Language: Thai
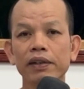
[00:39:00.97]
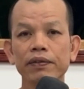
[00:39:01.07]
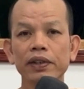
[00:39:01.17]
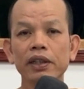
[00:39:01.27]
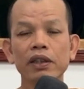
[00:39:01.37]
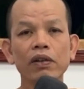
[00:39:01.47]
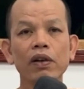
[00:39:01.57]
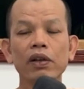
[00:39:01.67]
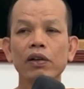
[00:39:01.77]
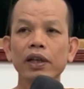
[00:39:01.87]
อยๆฝึกจะ
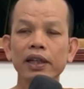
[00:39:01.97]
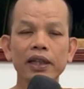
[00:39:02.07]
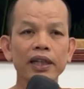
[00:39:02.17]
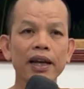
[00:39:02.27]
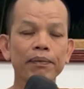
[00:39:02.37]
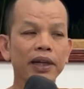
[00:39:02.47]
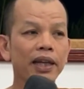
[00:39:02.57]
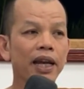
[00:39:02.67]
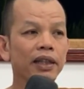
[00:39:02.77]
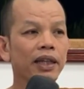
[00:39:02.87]
ของค่อยขยับข
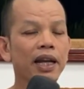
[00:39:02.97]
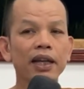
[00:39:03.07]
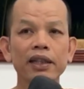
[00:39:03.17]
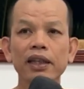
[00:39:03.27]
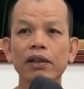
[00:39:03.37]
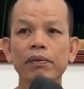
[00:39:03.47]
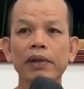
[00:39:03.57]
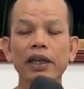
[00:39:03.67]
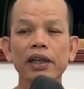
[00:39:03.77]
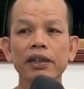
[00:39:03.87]
ยายสถานที่ออ
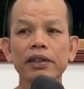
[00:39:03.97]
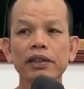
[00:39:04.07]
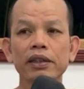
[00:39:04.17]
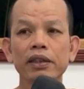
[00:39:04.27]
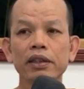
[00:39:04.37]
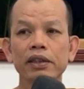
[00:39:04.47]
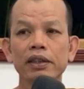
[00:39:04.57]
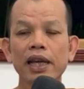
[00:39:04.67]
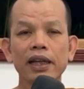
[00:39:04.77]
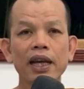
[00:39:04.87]
กไป
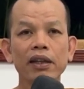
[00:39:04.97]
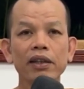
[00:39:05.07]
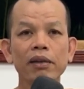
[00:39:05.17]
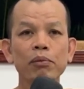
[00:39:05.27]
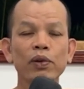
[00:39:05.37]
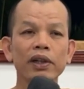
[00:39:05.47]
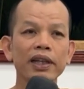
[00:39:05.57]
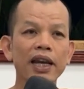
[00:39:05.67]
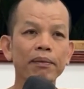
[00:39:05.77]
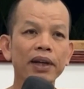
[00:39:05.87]
จากนั่งนี่ในโบสถ์
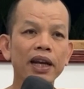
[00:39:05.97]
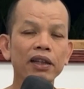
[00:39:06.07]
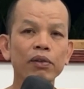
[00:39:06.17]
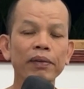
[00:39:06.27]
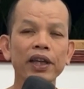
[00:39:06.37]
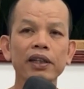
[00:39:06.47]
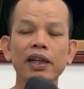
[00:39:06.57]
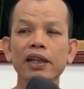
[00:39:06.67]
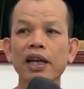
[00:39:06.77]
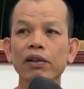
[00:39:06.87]
ก็ง่ายไปนั่งยูเมน
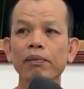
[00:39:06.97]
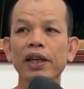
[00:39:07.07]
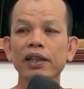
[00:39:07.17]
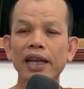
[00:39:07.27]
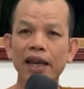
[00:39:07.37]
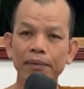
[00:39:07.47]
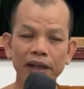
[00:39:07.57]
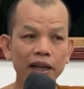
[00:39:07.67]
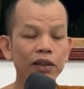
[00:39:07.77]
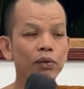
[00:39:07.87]
จากนั่งยูเมนง่าย
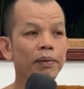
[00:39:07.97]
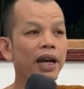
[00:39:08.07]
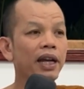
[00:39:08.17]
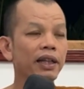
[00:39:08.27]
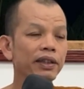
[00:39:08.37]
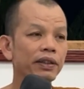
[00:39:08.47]
ไปนั่งยูป่า